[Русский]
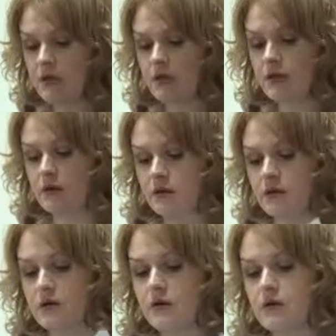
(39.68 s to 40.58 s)
и
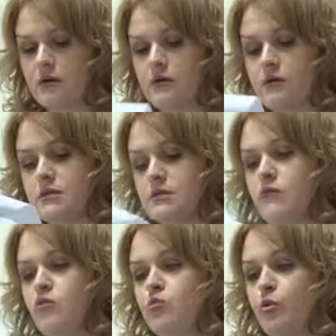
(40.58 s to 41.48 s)
э,
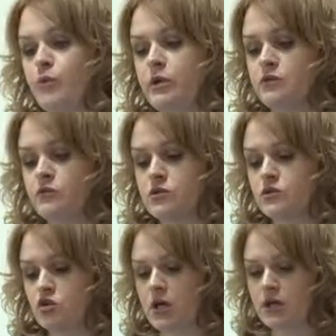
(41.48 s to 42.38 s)
завод по производству
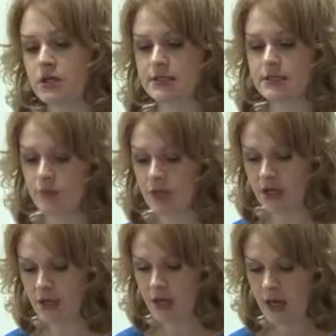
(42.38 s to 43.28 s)
жареных
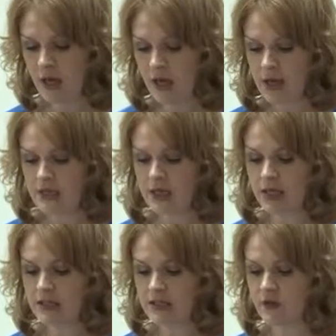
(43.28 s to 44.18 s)
семян,
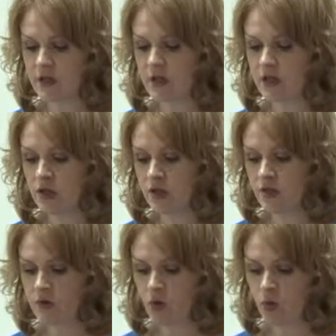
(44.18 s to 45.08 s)
строительство
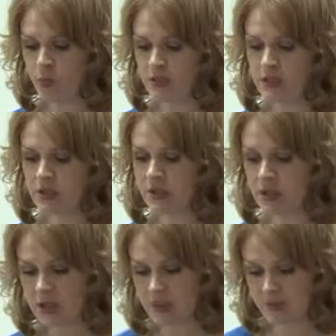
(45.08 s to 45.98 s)
горнолыжного комплекса
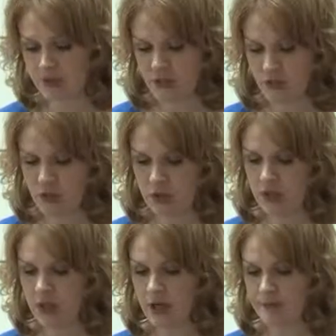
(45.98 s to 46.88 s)
на хребте
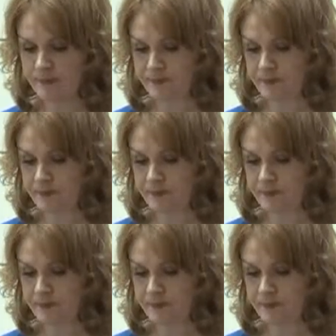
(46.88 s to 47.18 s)
Уринга.